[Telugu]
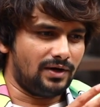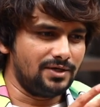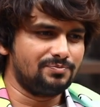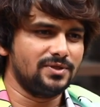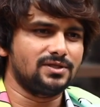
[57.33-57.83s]

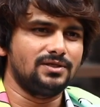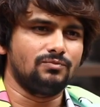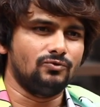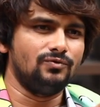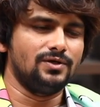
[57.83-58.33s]
హండ్రెడ్ పర్సెంట్
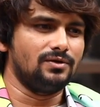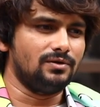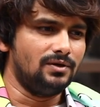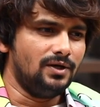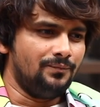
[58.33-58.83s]
నేను
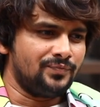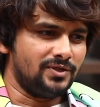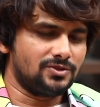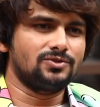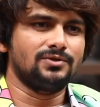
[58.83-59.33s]
మూవీలో
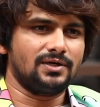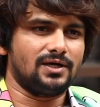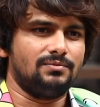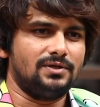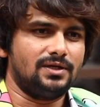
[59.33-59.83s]

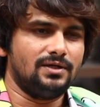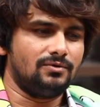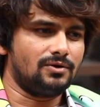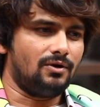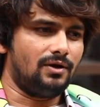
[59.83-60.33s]
ఇస్తున్నాను కాబట్టి
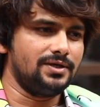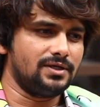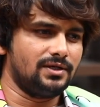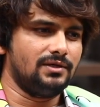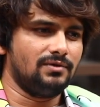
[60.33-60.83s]
ఒక
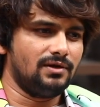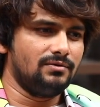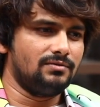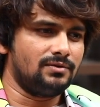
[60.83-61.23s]
ఆడియన్ అనేవాళ్ళు